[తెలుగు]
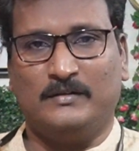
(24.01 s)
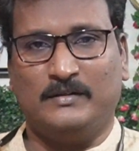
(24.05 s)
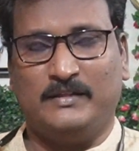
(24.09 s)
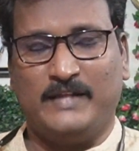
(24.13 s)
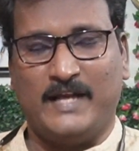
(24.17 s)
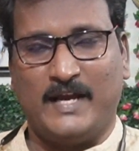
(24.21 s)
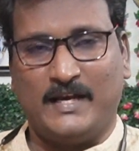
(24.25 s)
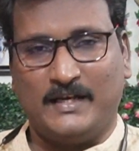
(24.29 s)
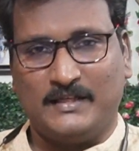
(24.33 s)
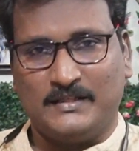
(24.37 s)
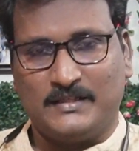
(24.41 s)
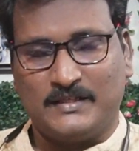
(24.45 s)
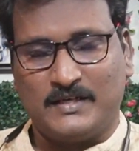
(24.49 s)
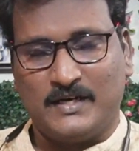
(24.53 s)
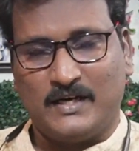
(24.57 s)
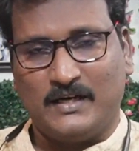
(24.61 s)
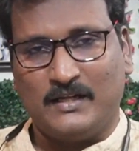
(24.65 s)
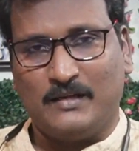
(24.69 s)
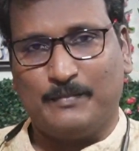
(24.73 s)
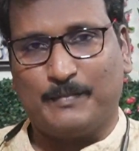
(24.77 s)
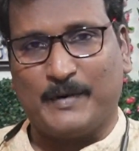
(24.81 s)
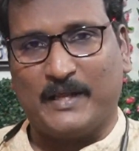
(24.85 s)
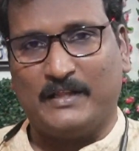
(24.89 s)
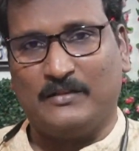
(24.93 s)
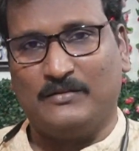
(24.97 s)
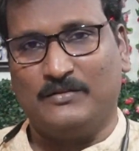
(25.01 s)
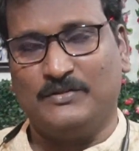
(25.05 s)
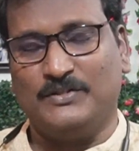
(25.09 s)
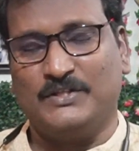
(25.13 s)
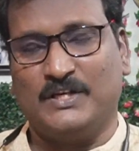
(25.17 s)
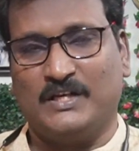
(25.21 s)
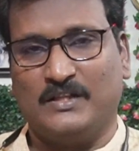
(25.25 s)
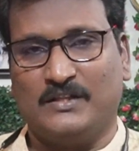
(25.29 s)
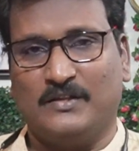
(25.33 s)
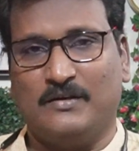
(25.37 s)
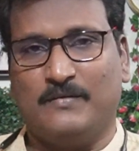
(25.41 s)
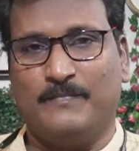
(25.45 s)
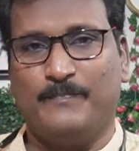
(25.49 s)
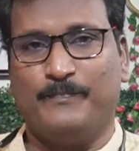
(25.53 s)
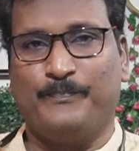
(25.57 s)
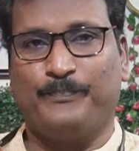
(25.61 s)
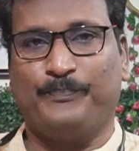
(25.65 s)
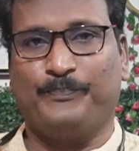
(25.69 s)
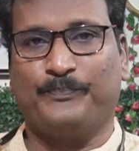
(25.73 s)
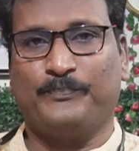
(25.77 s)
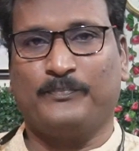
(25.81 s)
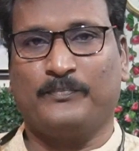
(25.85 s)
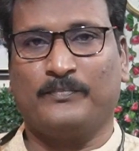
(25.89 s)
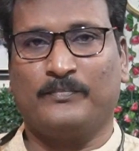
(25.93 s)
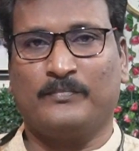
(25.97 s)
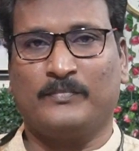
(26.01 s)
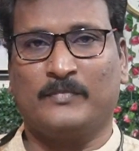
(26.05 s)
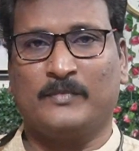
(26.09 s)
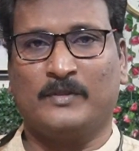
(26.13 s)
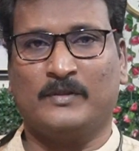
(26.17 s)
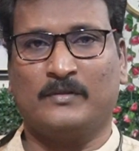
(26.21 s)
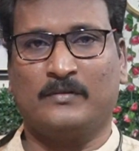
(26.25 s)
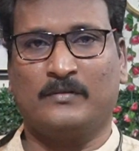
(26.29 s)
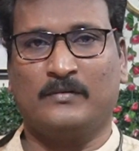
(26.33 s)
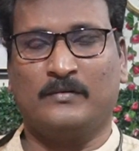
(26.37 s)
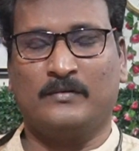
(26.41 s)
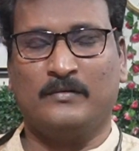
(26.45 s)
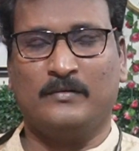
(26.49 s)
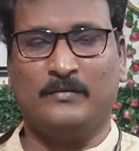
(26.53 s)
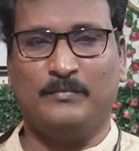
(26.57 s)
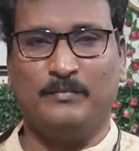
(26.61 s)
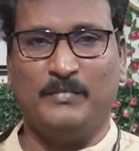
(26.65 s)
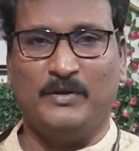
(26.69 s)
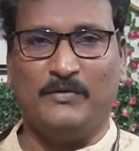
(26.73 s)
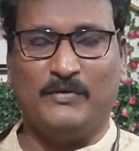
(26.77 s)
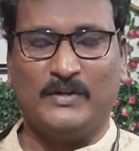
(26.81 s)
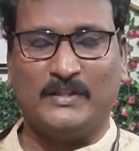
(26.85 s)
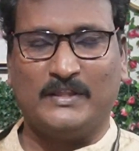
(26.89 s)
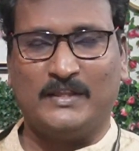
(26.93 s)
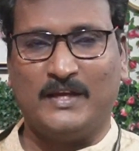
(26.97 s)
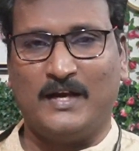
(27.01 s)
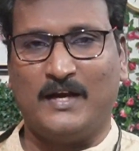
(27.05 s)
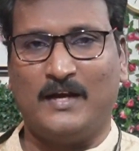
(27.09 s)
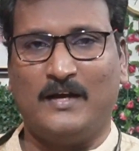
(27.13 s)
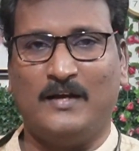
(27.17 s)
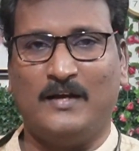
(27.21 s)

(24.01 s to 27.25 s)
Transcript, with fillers: ధ్యానించడానికి ప్రయత్నం చేద్దాం మీ వద్ద